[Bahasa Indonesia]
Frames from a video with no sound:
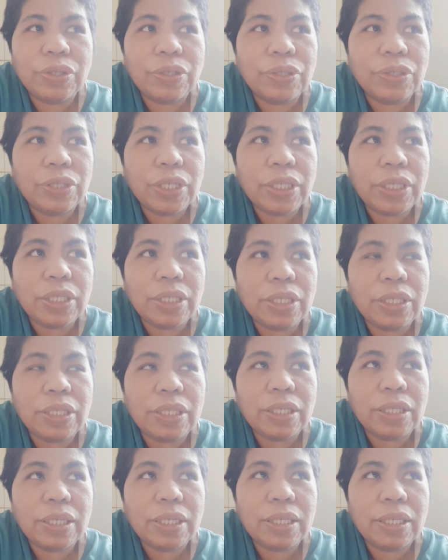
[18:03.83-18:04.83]
Jadi
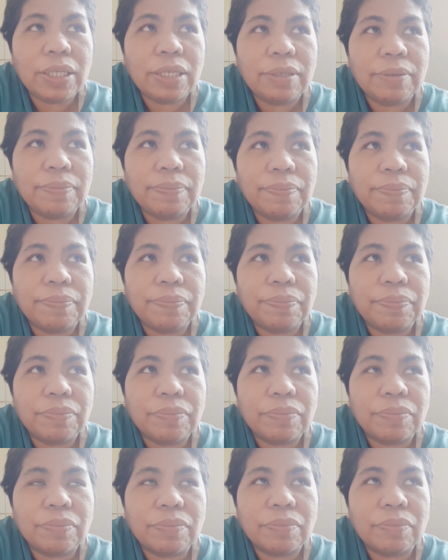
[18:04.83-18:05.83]
uh,
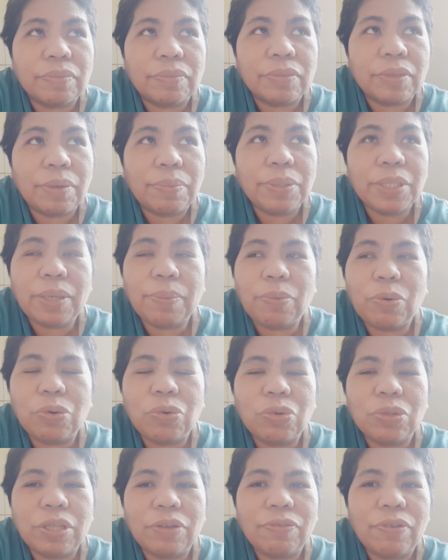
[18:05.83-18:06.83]
bisa
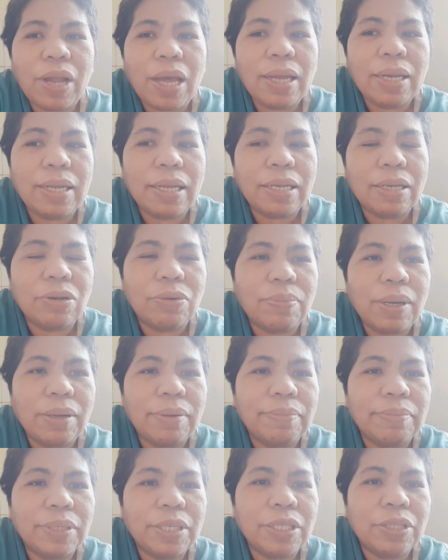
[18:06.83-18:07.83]
produktif lah dari
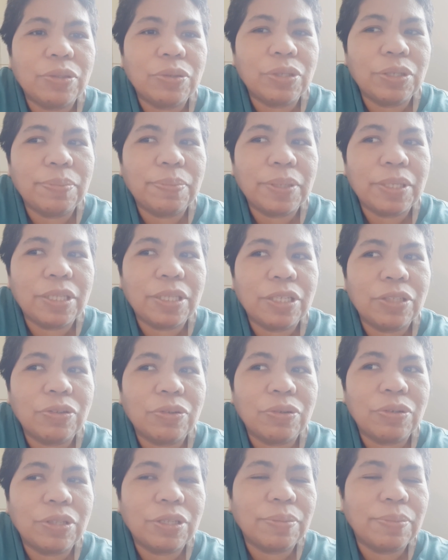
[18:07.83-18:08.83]
rumah begitu seperti itu
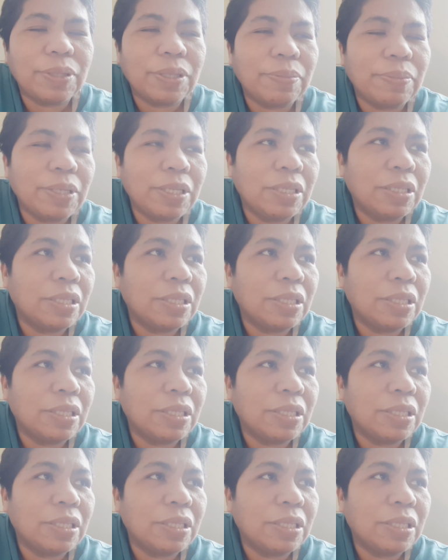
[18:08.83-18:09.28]
teman-teman.